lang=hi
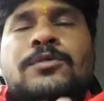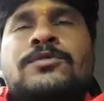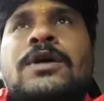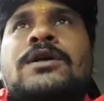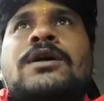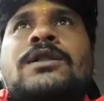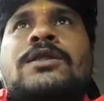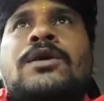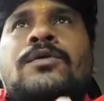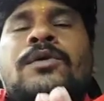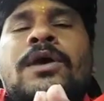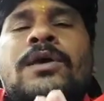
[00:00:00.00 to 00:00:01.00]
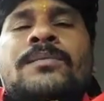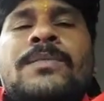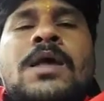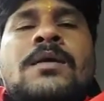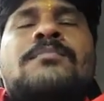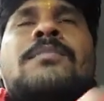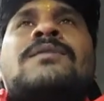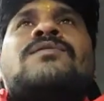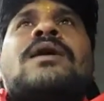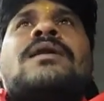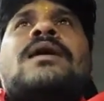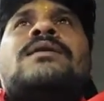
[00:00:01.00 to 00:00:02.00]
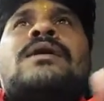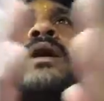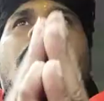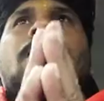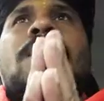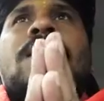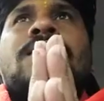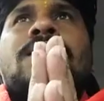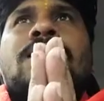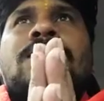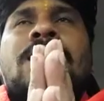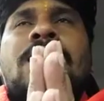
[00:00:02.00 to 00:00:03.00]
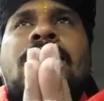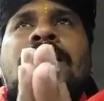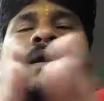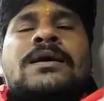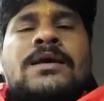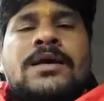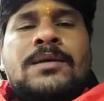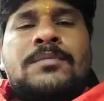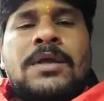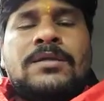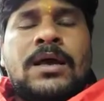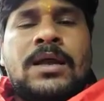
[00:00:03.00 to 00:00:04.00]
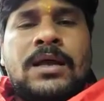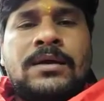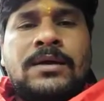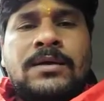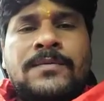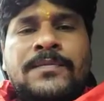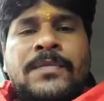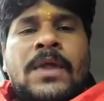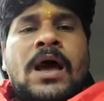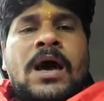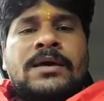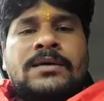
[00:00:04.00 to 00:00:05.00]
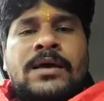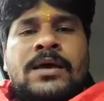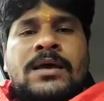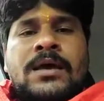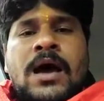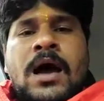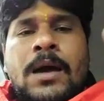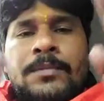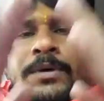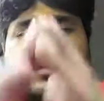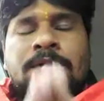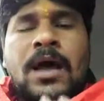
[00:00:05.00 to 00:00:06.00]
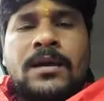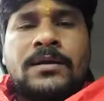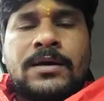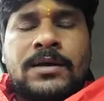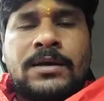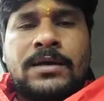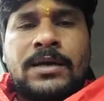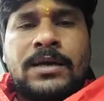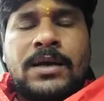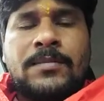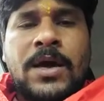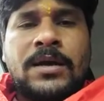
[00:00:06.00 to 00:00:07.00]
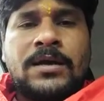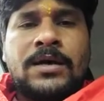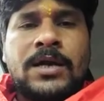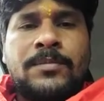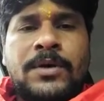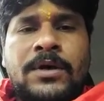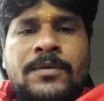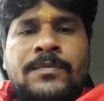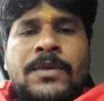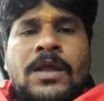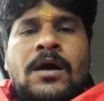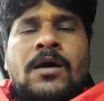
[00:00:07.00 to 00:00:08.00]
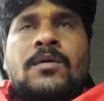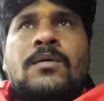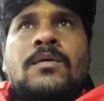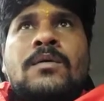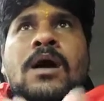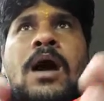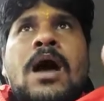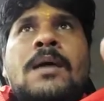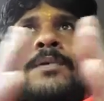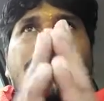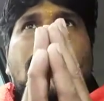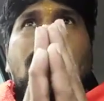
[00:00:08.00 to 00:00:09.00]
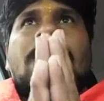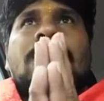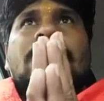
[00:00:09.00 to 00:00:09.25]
पूजन करते हुए माता रानी का आह्वान करिए कि हे माता रानी आइए आप स्थान ग्रहण करें हमारे घर में और आपका